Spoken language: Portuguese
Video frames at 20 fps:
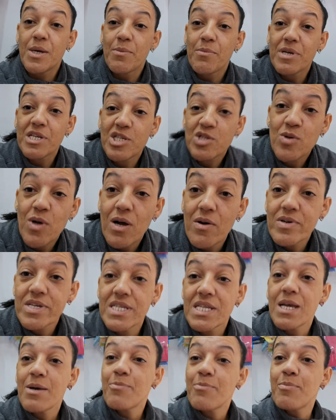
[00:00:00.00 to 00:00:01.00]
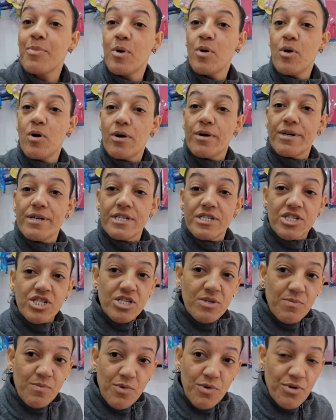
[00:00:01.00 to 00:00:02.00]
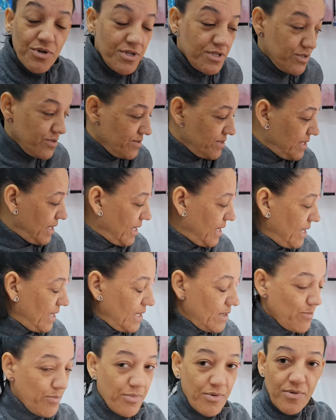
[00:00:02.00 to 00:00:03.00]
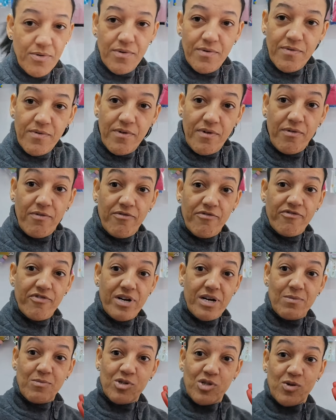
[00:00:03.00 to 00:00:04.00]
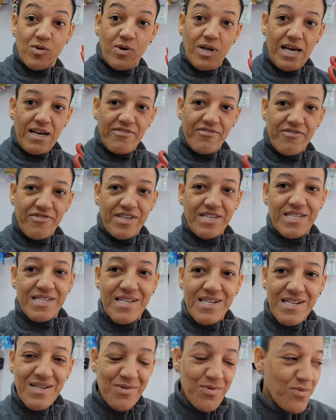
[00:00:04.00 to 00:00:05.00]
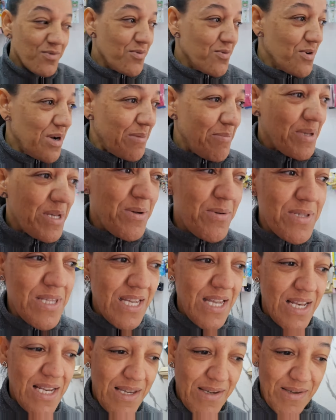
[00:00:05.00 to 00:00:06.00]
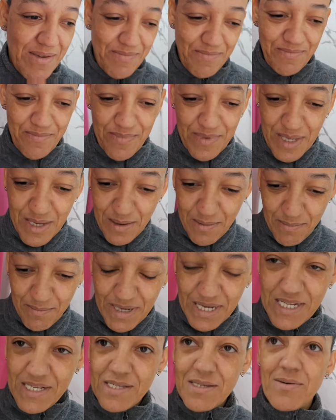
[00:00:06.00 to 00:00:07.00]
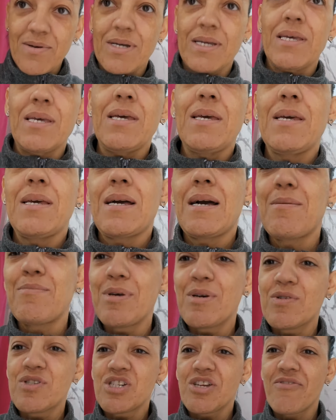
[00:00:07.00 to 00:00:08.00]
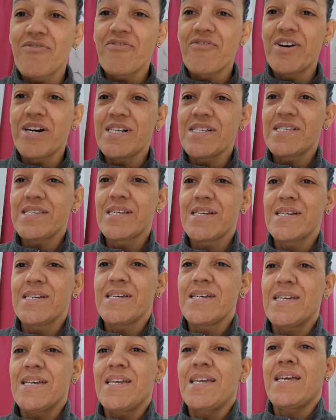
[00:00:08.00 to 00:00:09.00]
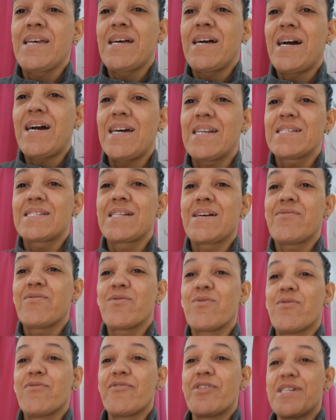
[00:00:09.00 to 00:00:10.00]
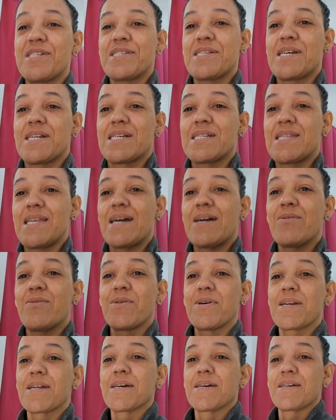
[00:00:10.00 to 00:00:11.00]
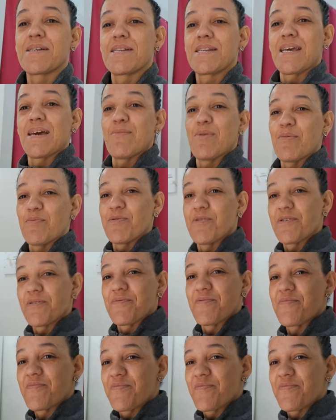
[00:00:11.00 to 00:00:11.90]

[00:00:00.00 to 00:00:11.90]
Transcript: Pessoal, e depois de muito tempo, vamos colar a fita. O amigo dele apareceu aqui, amigo de infância. Aí eles estavam conversando até agora, né, meu amor?